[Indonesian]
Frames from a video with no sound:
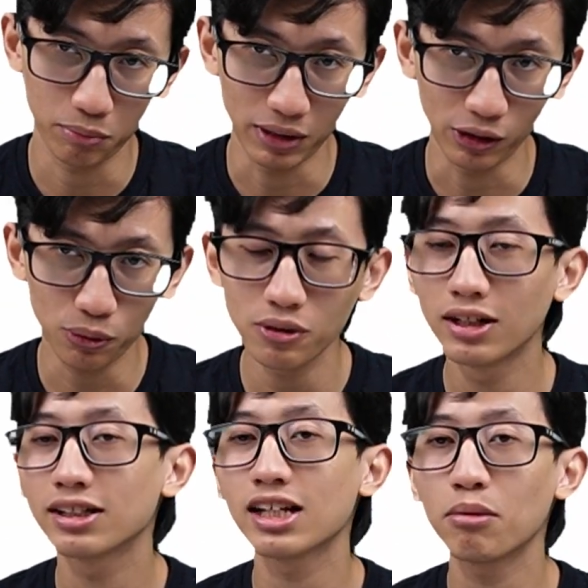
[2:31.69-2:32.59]
Pintu
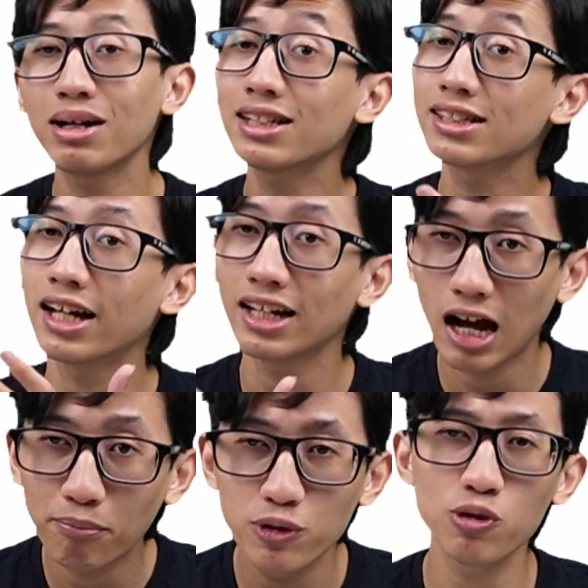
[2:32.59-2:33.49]
sama sign
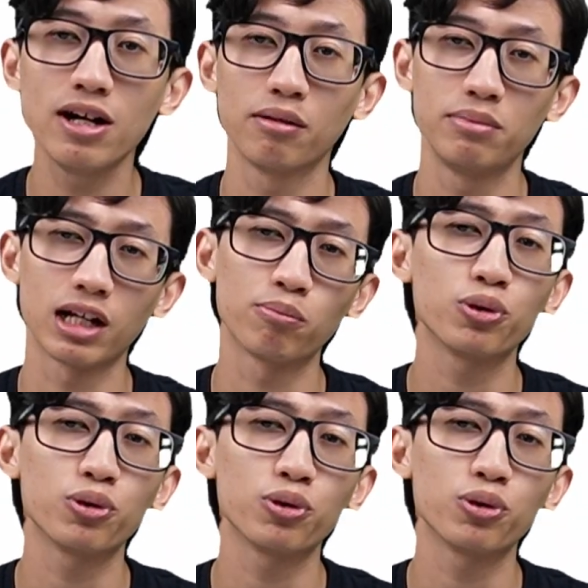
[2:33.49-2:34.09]
up juga biar